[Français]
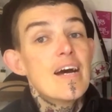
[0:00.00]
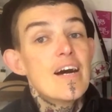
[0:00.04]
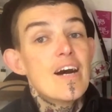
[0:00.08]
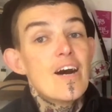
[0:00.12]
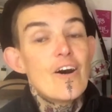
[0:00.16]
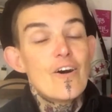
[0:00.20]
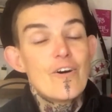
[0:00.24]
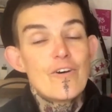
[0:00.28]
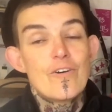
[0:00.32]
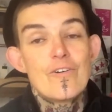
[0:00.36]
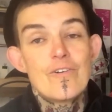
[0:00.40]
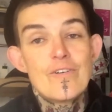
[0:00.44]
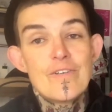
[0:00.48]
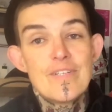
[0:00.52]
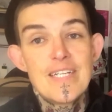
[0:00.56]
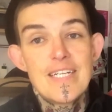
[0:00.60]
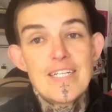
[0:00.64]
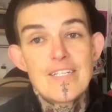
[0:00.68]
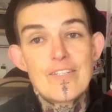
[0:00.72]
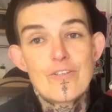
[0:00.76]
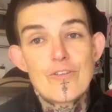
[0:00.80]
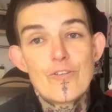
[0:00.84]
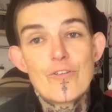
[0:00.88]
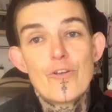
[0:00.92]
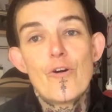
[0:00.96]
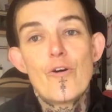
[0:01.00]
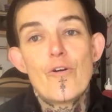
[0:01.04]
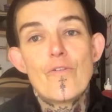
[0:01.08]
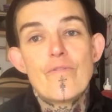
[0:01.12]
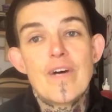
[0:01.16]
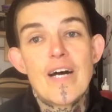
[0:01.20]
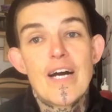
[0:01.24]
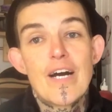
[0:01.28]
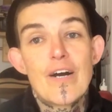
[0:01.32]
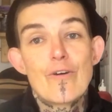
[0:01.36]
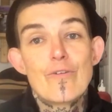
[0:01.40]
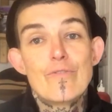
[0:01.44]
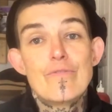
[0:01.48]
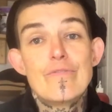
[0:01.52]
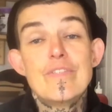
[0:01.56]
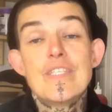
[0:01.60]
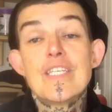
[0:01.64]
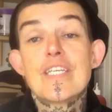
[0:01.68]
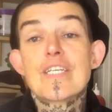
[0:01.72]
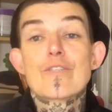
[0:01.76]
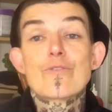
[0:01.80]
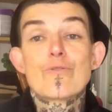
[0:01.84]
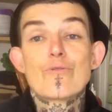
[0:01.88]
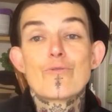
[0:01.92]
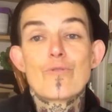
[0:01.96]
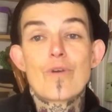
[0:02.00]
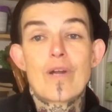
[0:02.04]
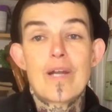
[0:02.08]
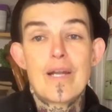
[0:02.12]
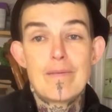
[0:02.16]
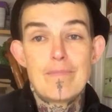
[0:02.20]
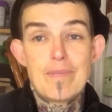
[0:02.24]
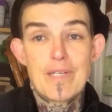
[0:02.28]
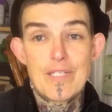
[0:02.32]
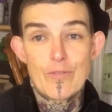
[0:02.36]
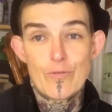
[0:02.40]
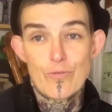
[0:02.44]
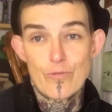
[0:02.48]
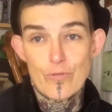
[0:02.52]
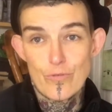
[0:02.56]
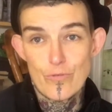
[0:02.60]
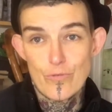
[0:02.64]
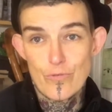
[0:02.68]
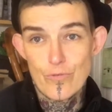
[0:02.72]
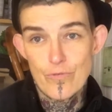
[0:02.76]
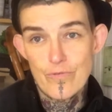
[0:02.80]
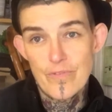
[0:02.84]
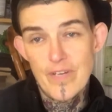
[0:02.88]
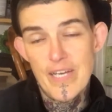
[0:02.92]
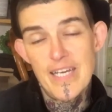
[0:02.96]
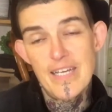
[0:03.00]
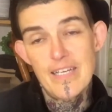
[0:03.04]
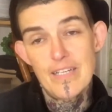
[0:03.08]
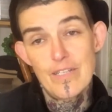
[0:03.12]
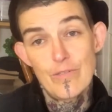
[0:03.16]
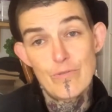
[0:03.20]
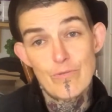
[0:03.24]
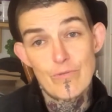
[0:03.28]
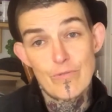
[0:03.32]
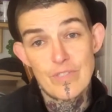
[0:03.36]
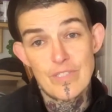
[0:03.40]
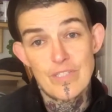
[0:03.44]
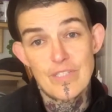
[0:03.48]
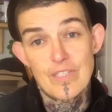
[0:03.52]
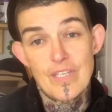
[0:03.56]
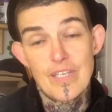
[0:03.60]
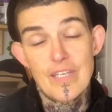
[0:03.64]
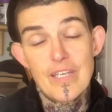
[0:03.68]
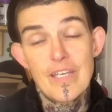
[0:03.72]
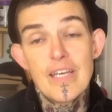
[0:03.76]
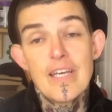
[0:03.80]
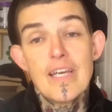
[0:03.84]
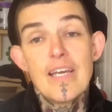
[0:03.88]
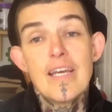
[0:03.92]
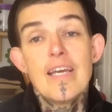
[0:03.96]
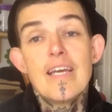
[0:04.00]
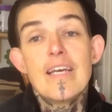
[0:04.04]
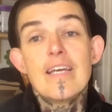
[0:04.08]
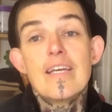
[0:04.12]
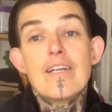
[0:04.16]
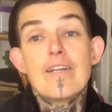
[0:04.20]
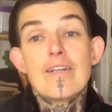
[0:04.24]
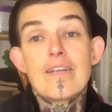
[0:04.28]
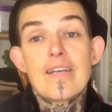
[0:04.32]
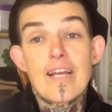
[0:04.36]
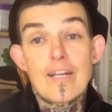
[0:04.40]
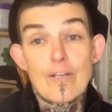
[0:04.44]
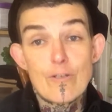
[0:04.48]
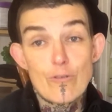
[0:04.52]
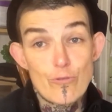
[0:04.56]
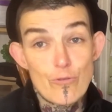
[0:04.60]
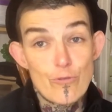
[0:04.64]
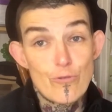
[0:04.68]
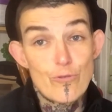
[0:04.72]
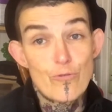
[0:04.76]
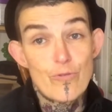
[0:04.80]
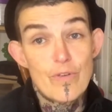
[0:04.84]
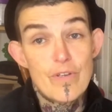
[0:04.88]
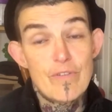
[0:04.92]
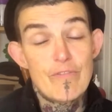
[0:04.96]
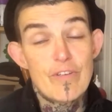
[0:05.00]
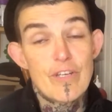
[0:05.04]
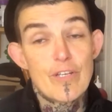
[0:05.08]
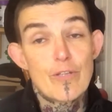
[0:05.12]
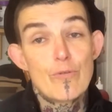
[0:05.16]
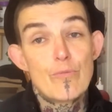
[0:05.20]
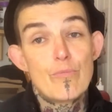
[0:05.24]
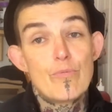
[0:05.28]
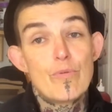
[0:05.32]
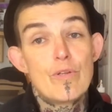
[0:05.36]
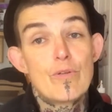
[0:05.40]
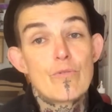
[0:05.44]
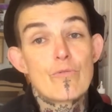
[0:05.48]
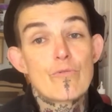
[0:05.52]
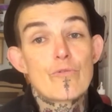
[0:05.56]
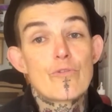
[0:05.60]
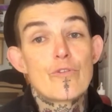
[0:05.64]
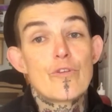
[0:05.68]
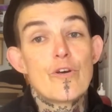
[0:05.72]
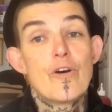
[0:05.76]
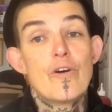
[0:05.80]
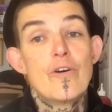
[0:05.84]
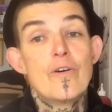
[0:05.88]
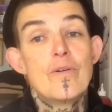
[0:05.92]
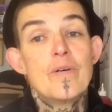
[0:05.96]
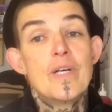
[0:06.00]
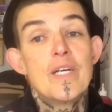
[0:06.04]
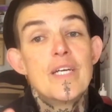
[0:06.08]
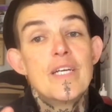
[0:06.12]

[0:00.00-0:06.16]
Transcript: En attendant, on va revenir sur la peinture souverne. donc c'est quelque chose que je voulais faire depuis longtemps.